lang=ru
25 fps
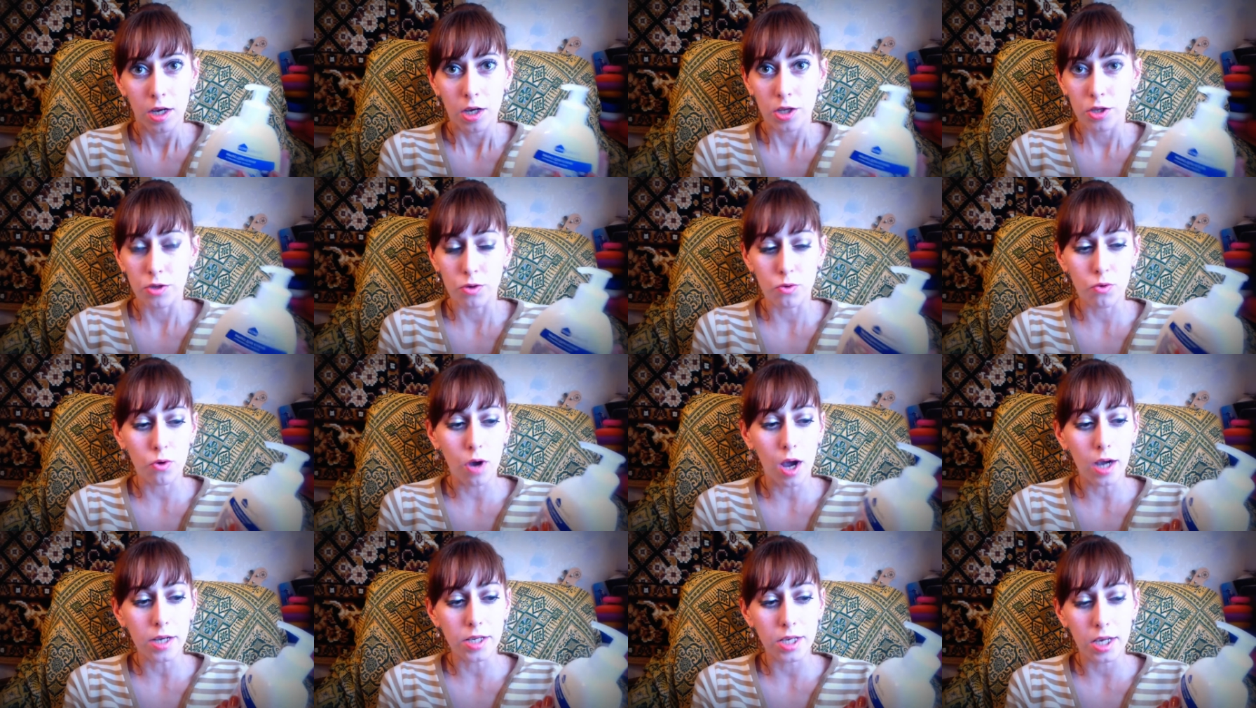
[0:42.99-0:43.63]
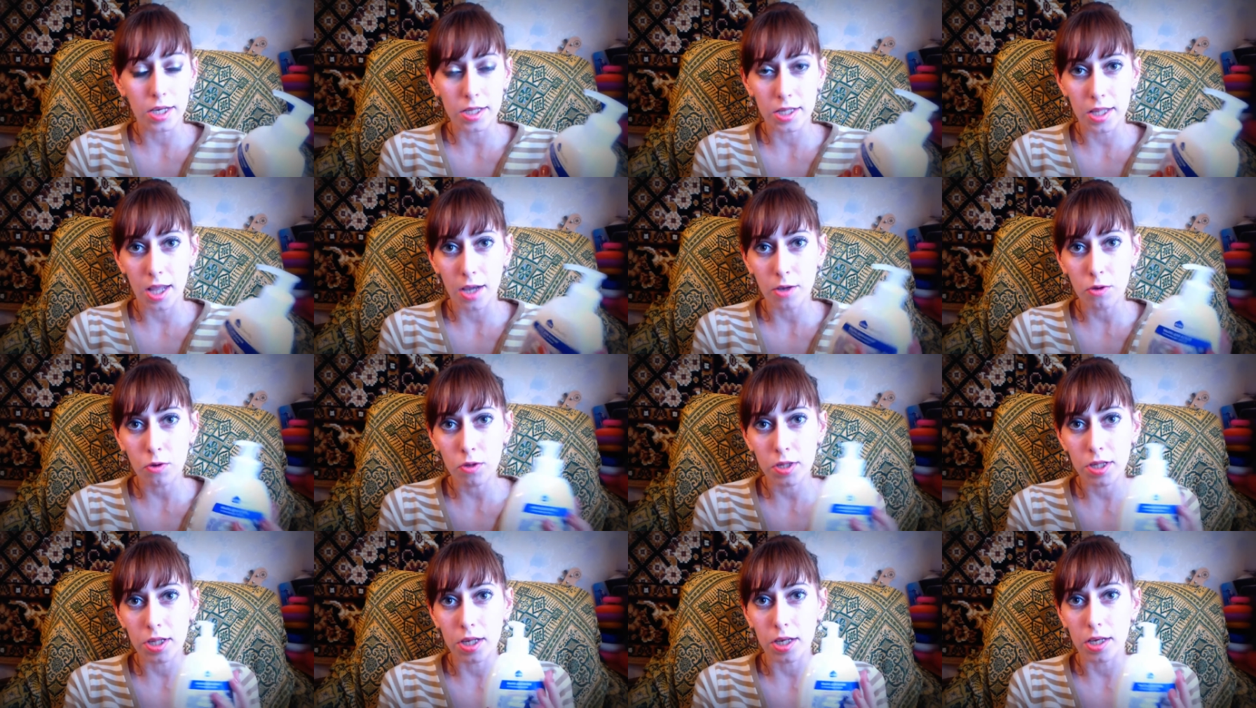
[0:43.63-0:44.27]
на руках не
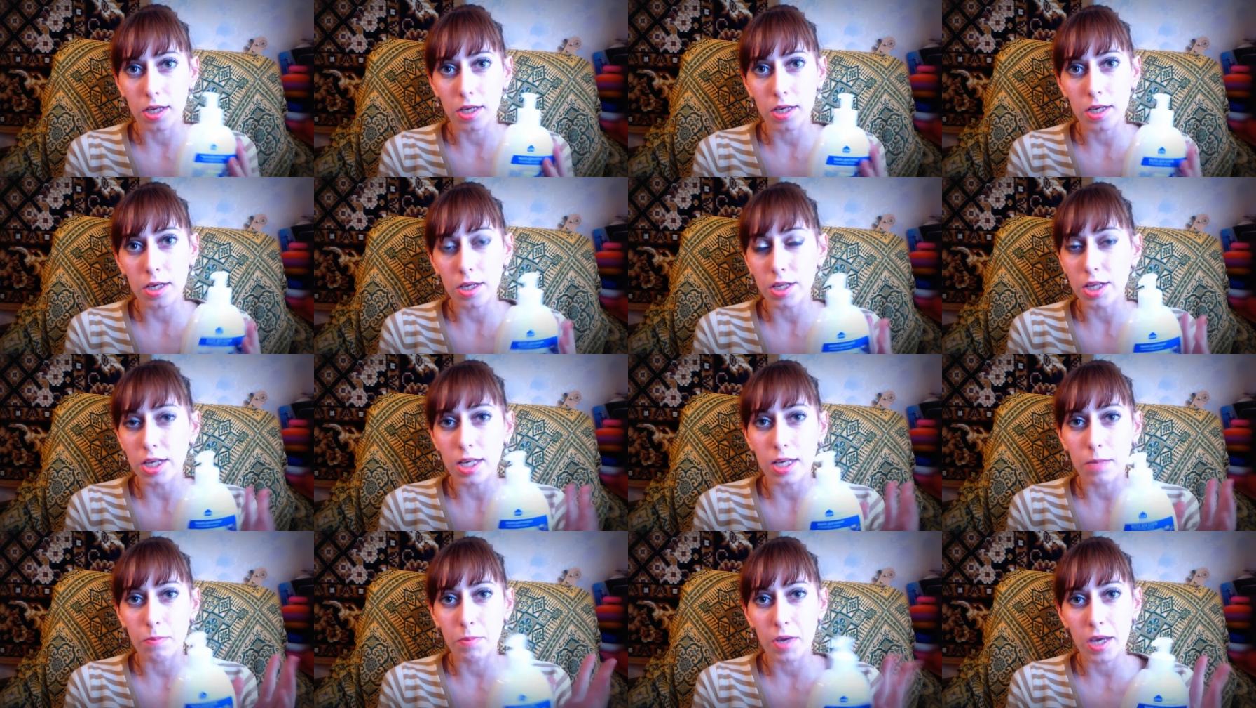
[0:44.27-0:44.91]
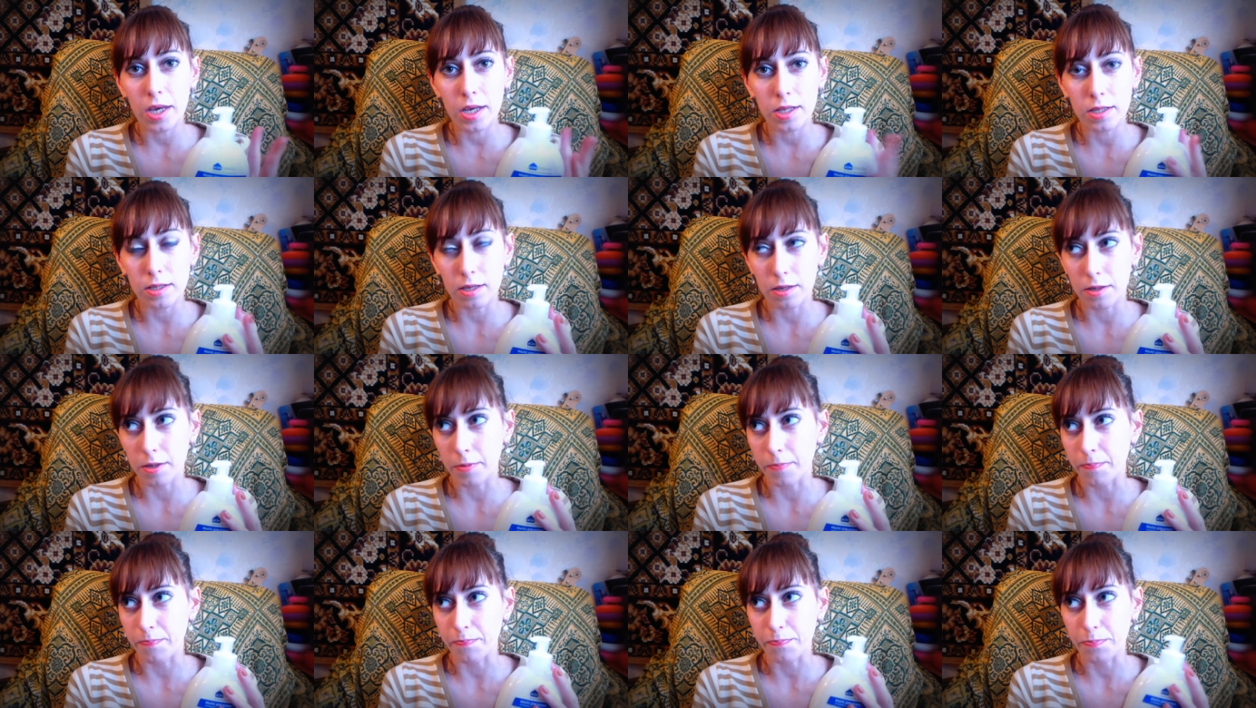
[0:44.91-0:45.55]
остается и не имеет
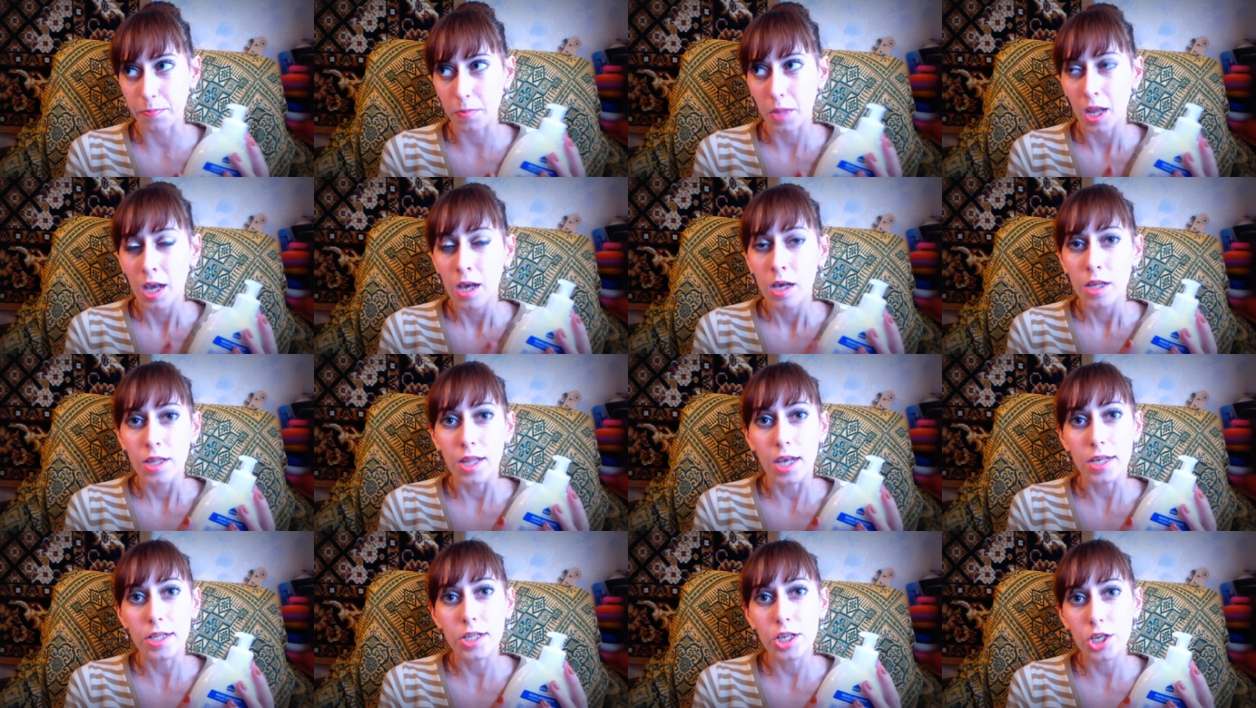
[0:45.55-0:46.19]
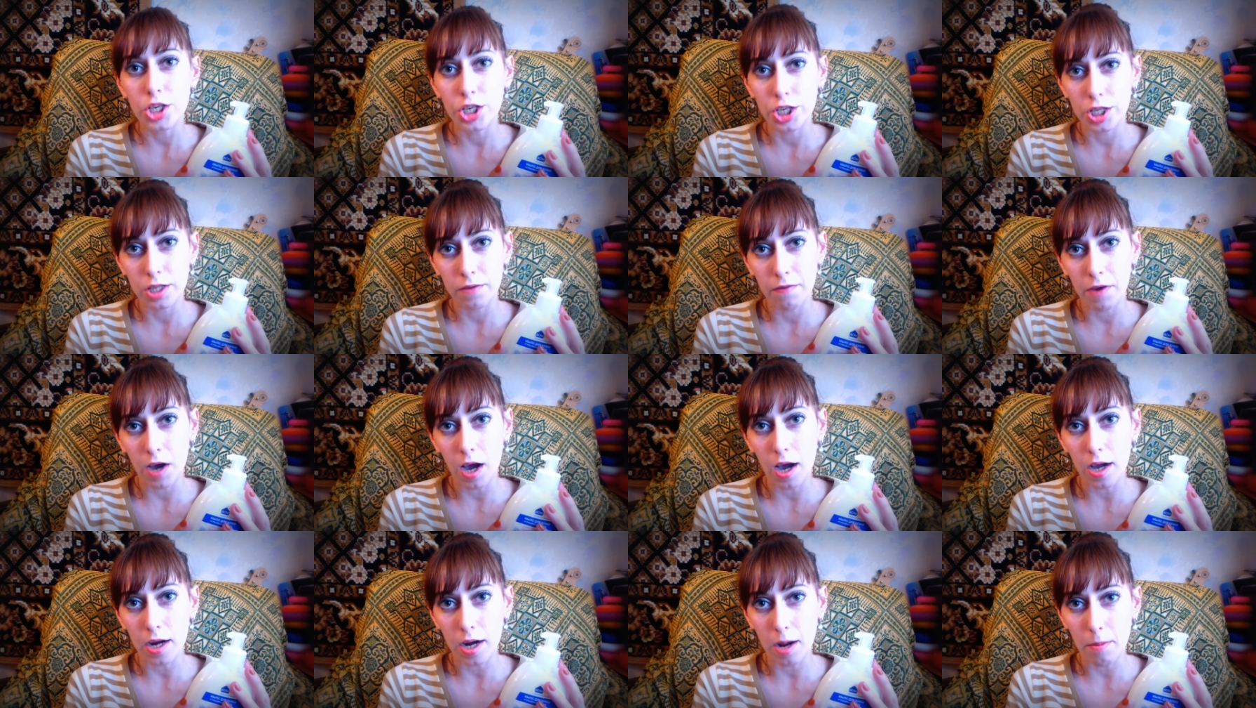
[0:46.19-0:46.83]
эм,
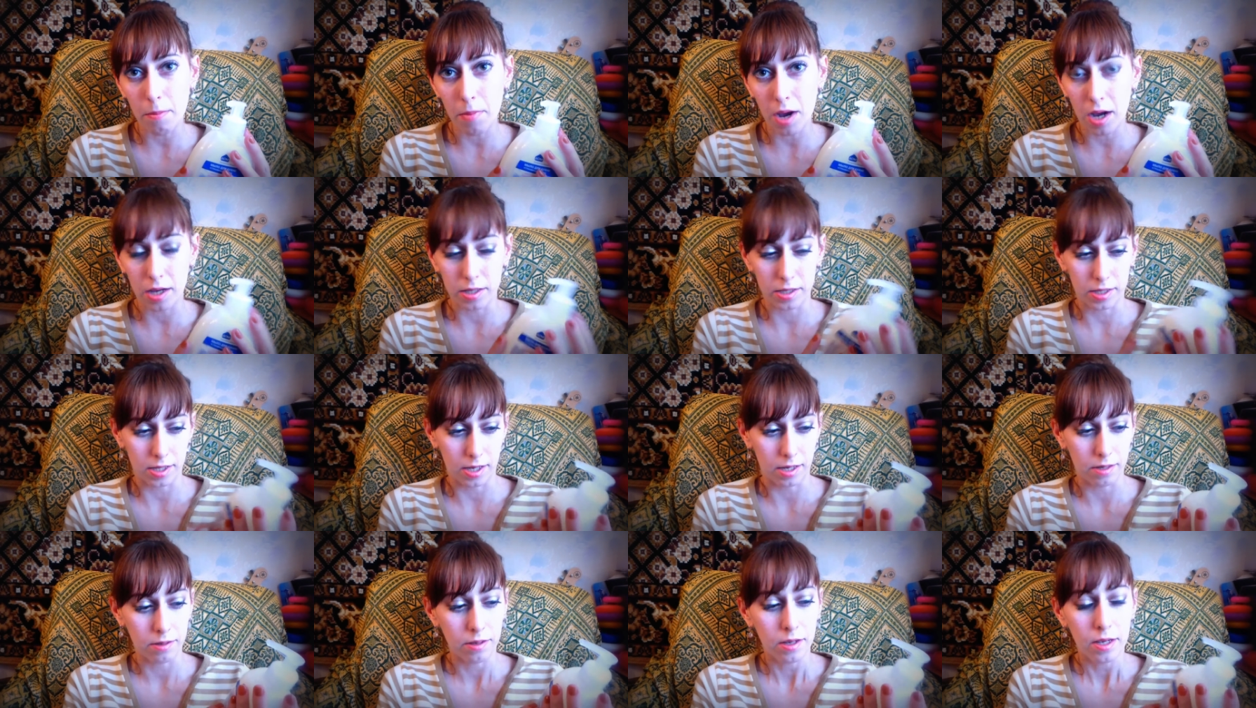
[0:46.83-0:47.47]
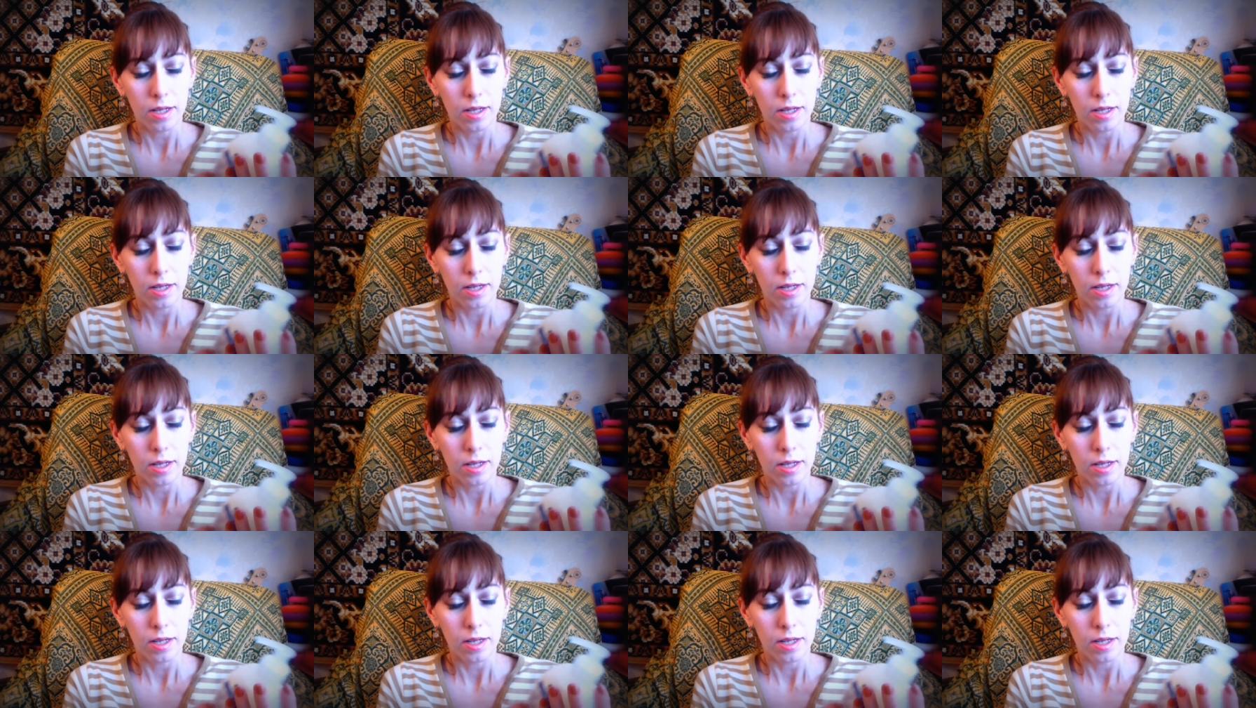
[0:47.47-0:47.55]
насыщенного аромата.